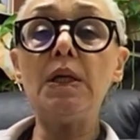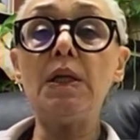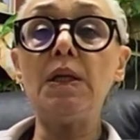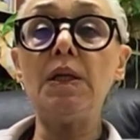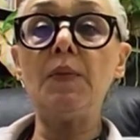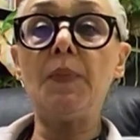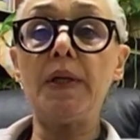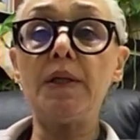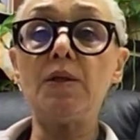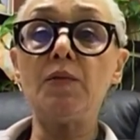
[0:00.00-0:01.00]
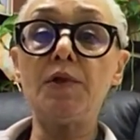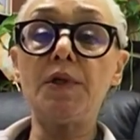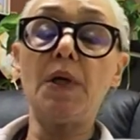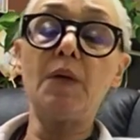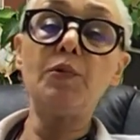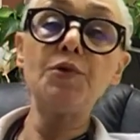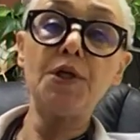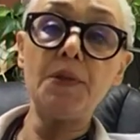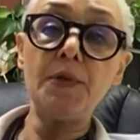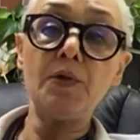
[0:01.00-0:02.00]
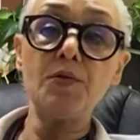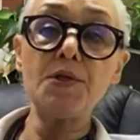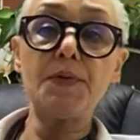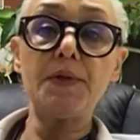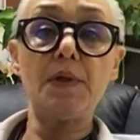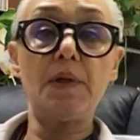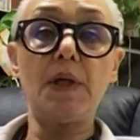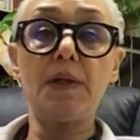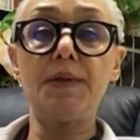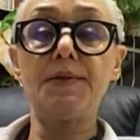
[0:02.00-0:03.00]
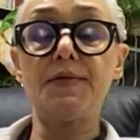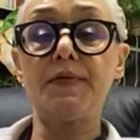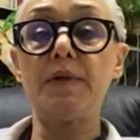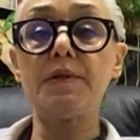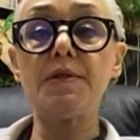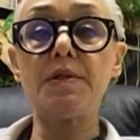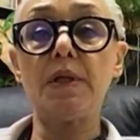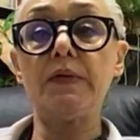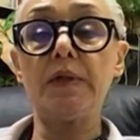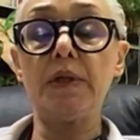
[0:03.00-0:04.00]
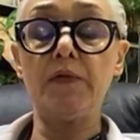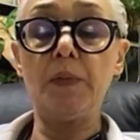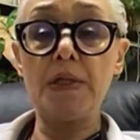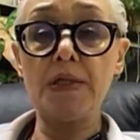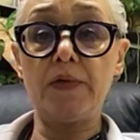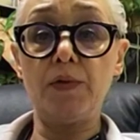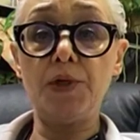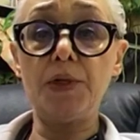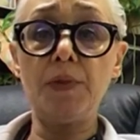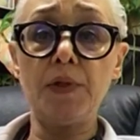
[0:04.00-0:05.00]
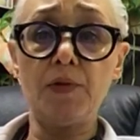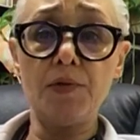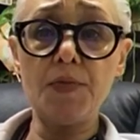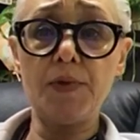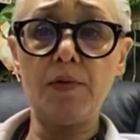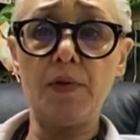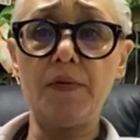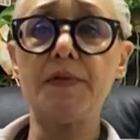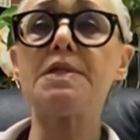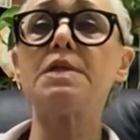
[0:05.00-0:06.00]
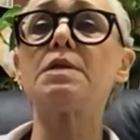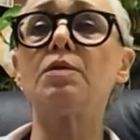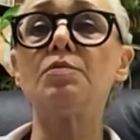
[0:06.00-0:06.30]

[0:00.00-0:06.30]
и поэтому это как бы учебный госпиталь, как это называлось, наверное, в Москве, учебный госпиталь, университетский